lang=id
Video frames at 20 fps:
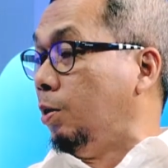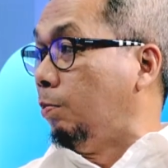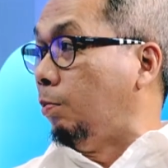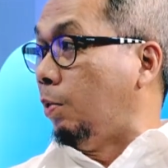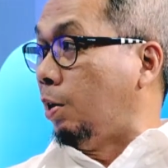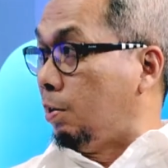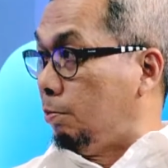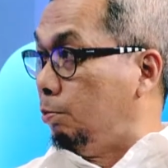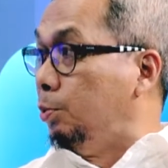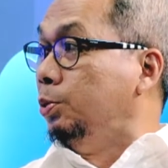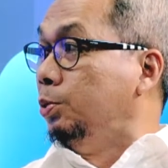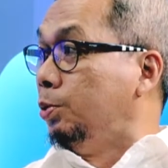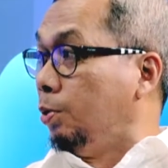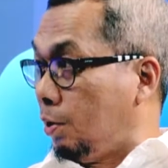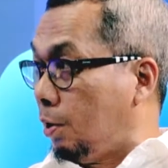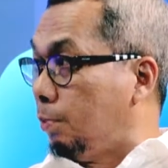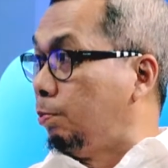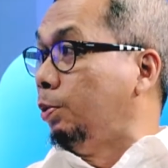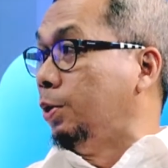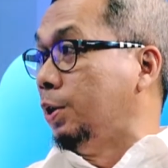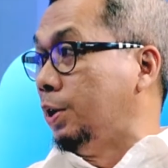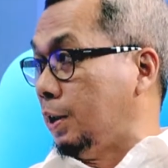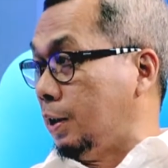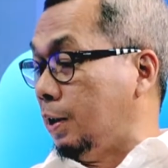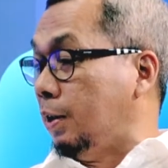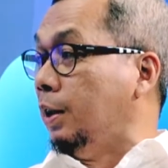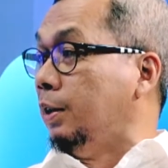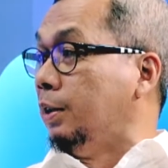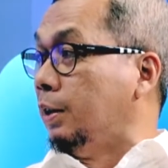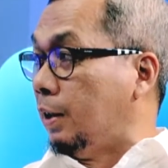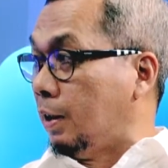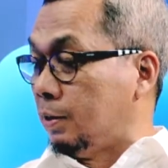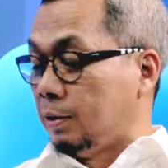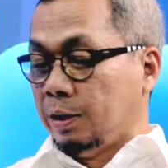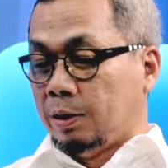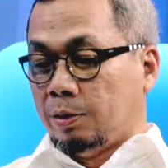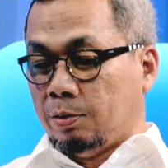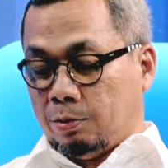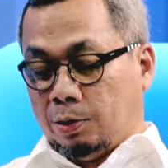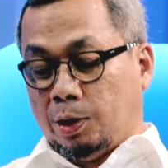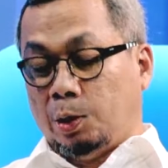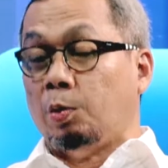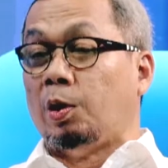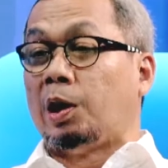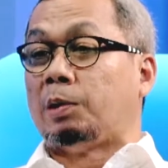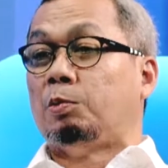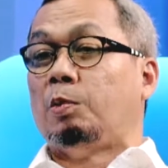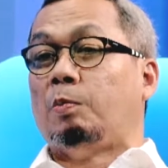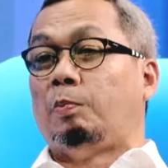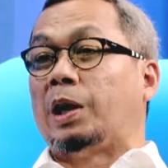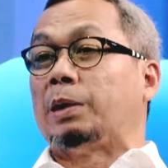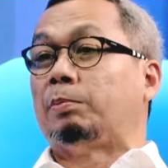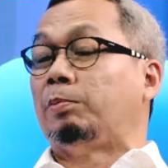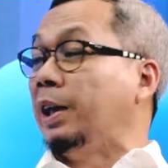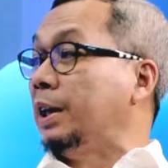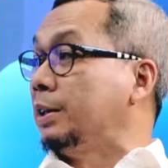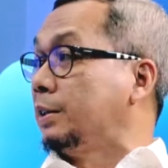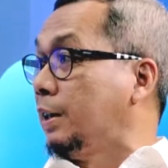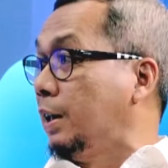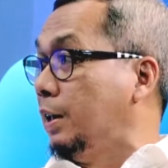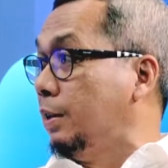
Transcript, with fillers: maka muncullah politik identitas itu di 2014 kan